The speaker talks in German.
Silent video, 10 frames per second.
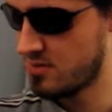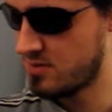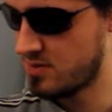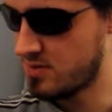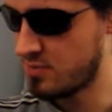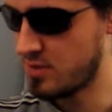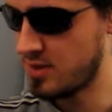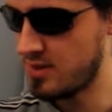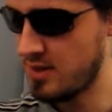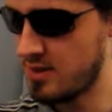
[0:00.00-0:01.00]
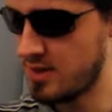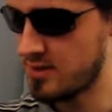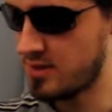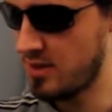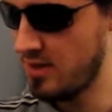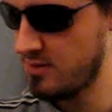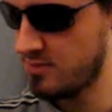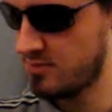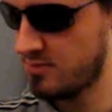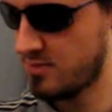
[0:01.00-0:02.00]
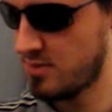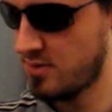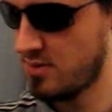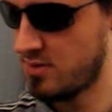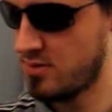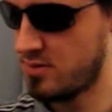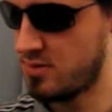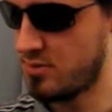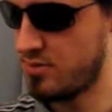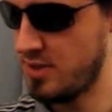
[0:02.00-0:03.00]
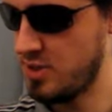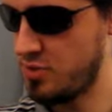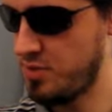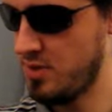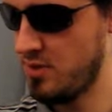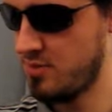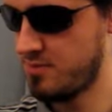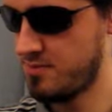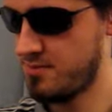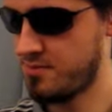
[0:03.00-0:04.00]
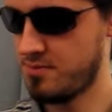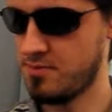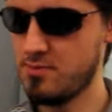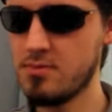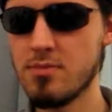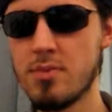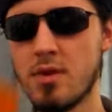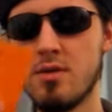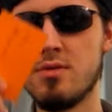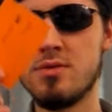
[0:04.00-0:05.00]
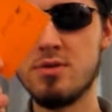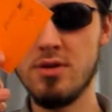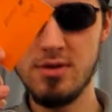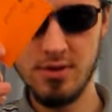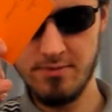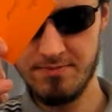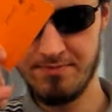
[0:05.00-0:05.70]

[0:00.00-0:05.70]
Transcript: Es wird um Karteikarten gehen. Zum Beispiel solche